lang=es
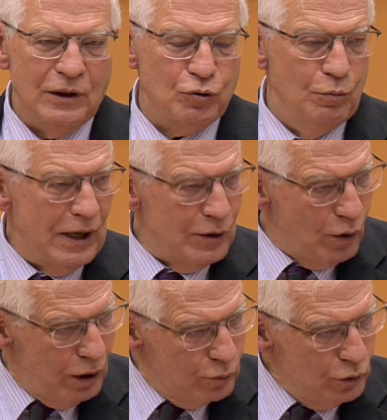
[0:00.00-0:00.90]

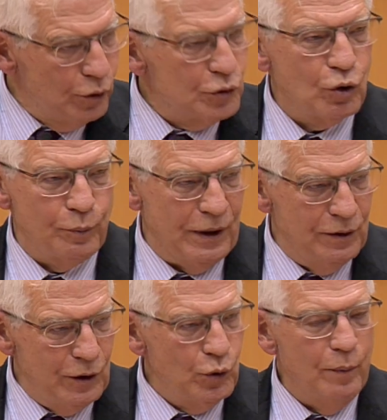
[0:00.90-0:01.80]
asombrado al mundo y
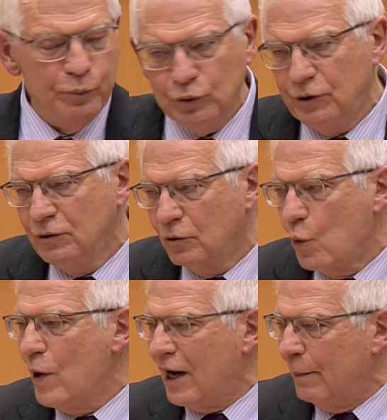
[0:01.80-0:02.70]
sorprendido a Putin
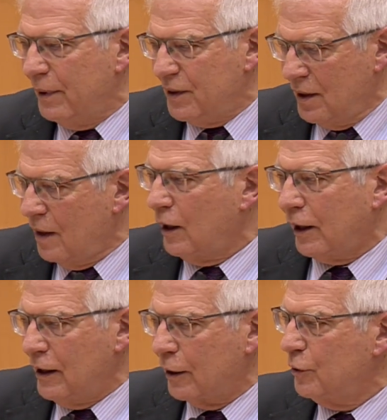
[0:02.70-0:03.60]
con una capacidad de
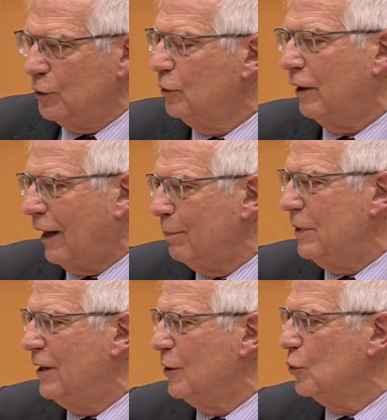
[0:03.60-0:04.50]
reacción
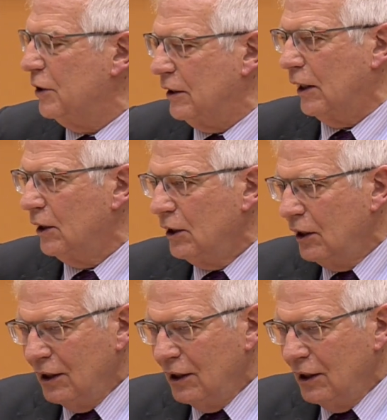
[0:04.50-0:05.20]
rápida y unida.